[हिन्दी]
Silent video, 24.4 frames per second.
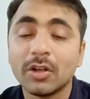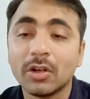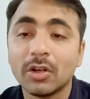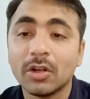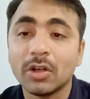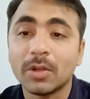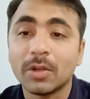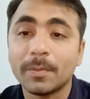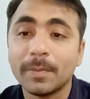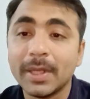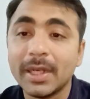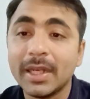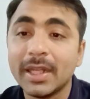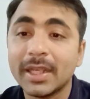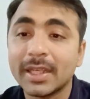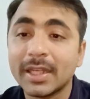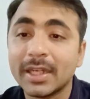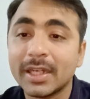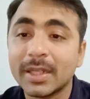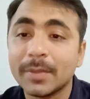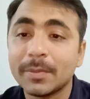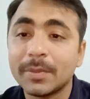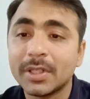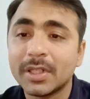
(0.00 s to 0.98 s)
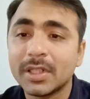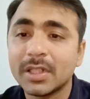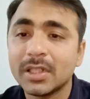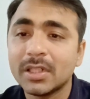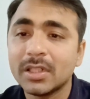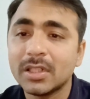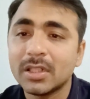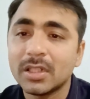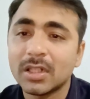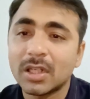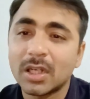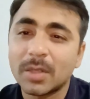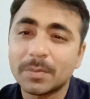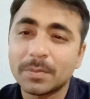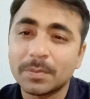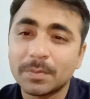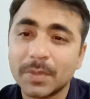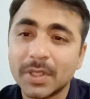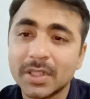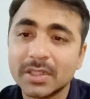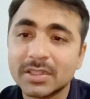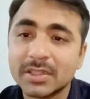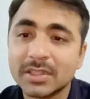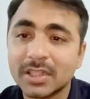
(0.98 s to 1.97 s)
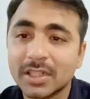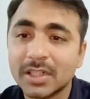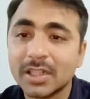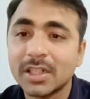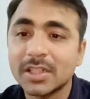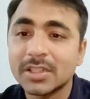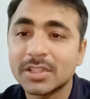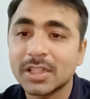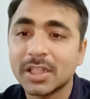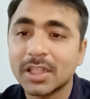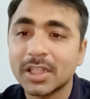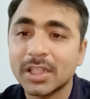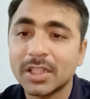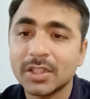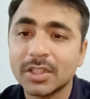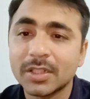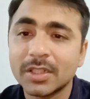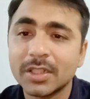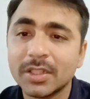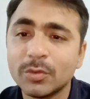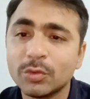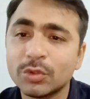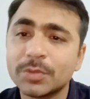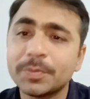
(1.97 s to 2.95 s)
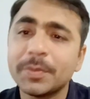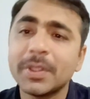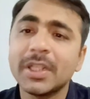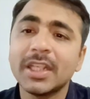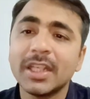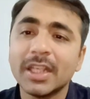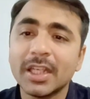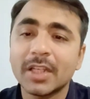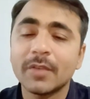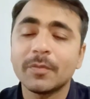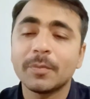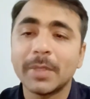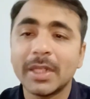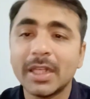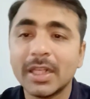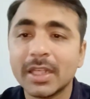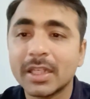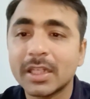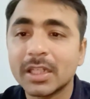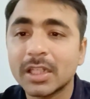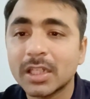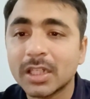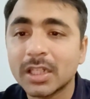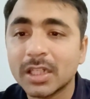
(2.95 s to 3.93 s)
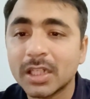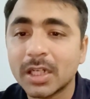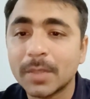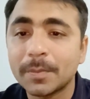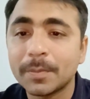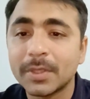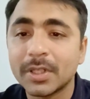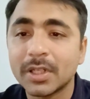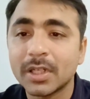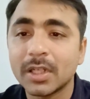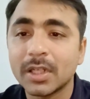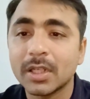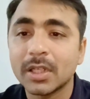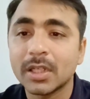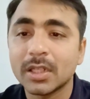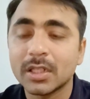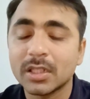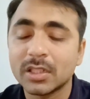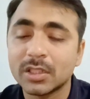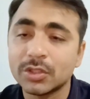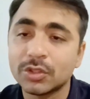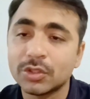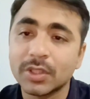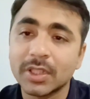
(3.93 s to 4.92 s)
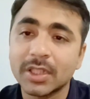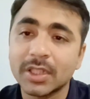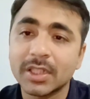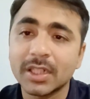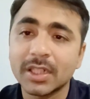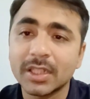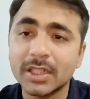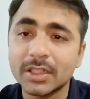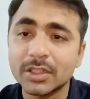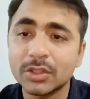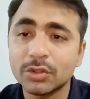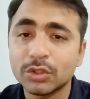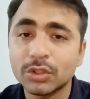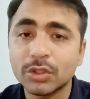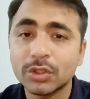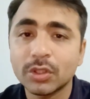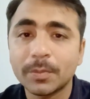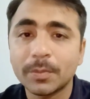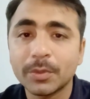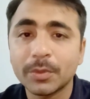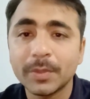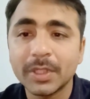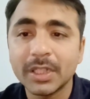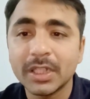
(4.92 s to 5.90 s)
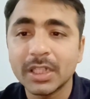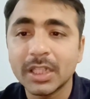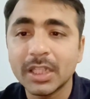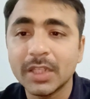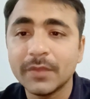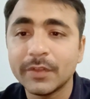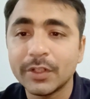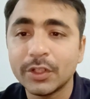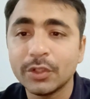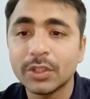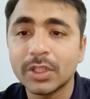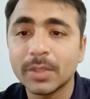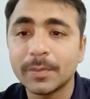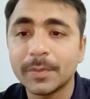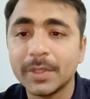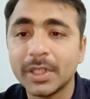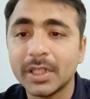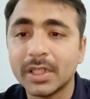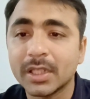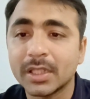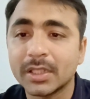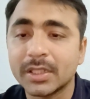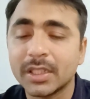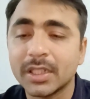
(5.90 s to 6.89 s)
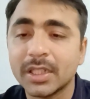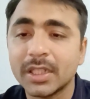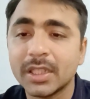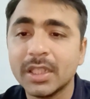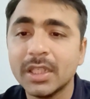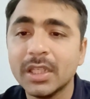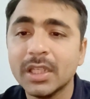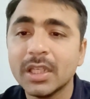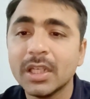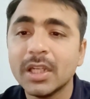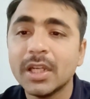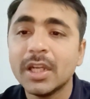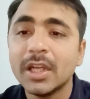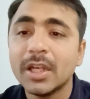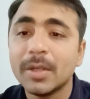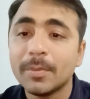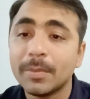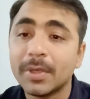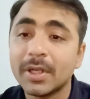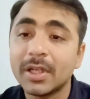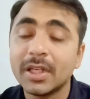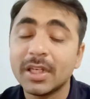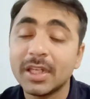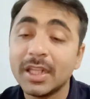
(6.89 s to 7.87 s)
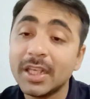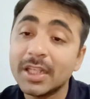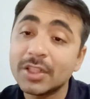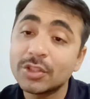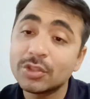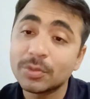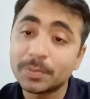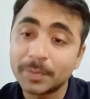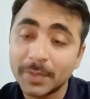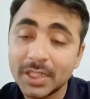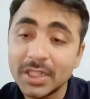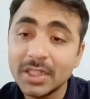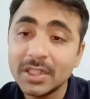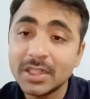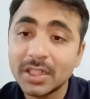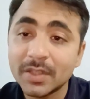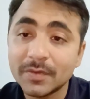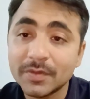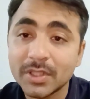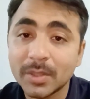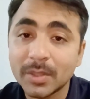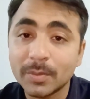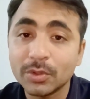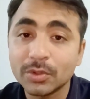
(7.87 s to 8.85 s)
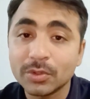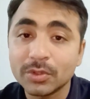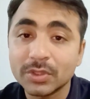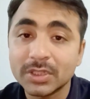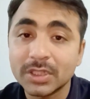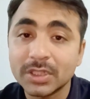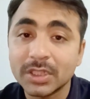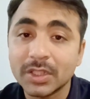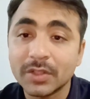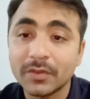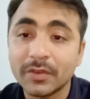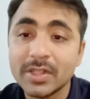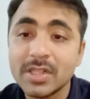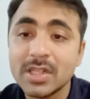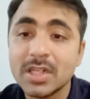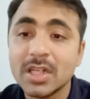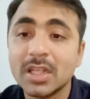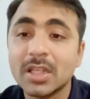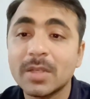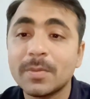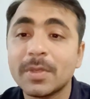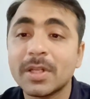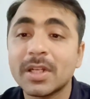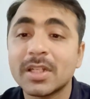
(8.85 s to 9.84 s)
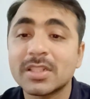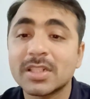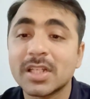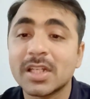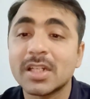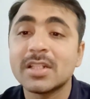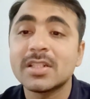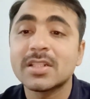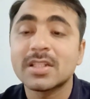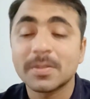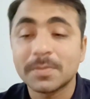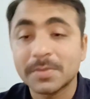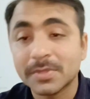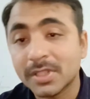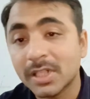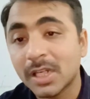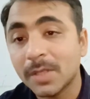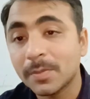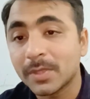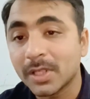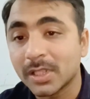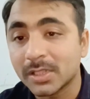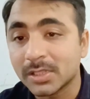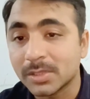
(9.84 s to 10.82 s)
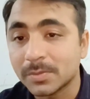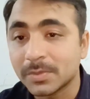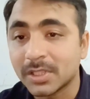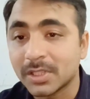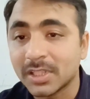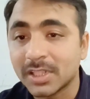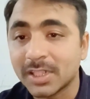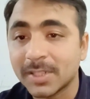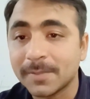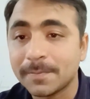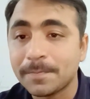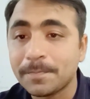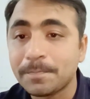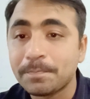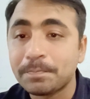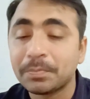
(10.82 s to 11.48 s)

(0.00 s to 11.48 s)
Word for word: और बेलैकन का बटन आप प्रेस करना चाहें यानी उस पर एक बेलैकन का अगर आप बटन जो है क्लिक करते हो उसको आपको मेरी नई वीडियो की अपडेट आती रहेगी पर एक जो मेरी तरफ से आप लोगों से रिक्वेस्ट है कि मेरा चैनल सब्सक्राइब लाजम करें